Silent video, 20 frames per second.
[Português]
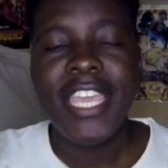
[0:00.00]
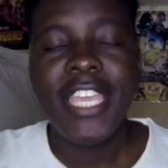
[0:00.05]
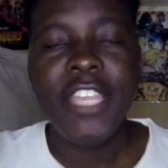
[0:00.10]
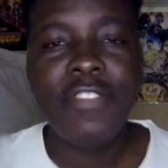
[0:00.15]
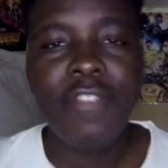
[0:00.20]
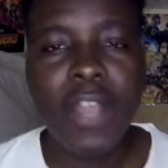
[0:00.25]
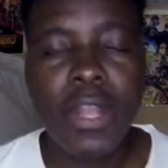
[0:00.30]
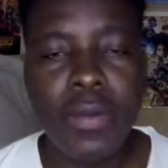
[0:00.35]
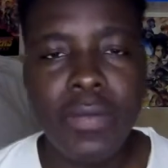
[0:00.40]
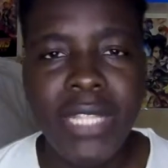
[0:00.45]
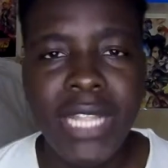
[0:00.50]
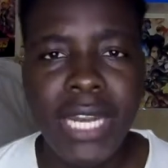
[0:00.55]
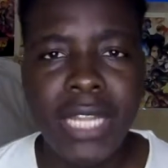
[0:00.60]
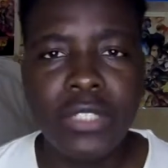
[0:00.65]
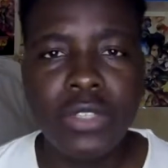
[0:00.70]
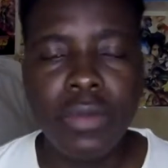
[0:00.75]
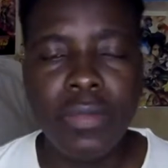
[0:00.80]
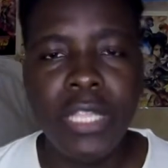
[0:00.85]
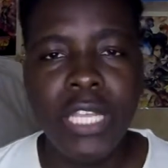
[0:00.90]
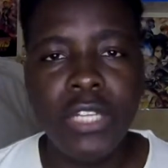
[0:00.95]

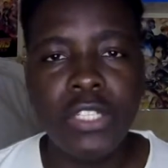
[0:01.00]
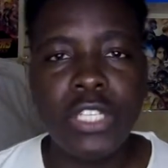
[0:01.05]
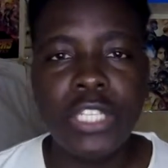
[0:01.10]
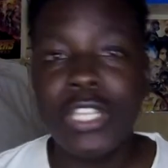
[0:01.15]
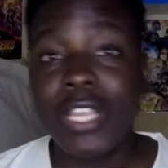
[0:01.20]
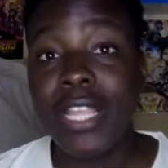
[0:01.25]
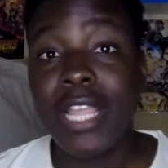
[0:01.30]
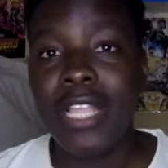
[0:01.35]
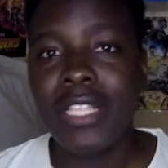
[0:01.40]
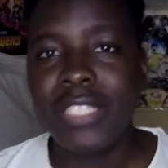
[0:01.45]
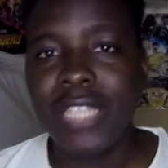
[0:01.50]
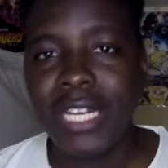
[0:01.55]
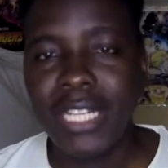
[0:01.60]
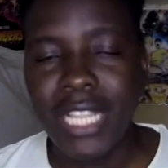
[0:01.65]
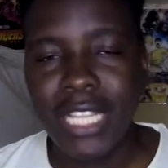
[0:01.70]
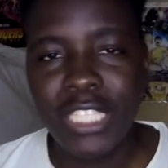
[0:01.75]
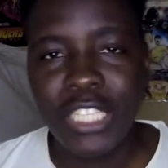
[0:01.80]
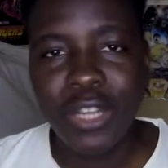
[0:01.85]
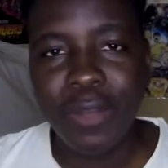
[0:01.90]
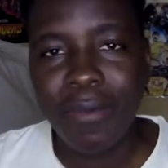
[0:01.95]
Invecomitilhas comitilhos, eu sou Jan
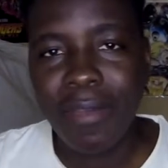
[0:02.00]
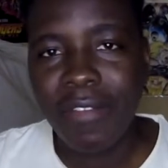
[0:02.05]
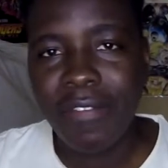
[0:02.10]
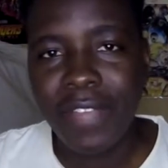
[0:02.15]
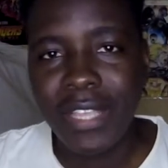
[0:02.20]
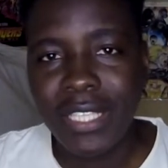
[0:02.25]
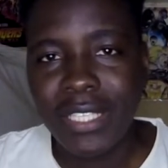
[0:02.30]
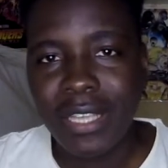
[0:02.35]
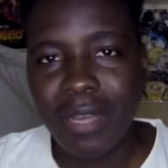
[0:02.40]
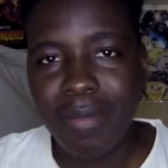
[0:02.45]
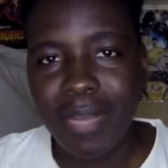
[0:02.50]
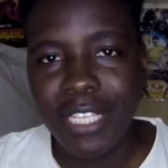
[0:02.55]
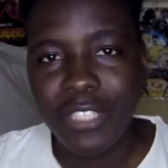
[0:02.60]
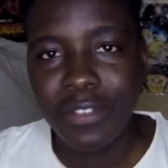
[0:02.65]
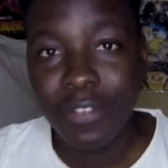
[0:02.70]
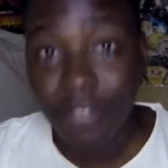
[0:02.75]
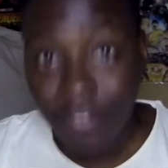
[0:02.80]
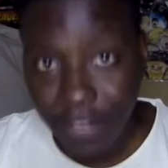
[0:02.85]
Sardes, sejam bem-vindos a mais um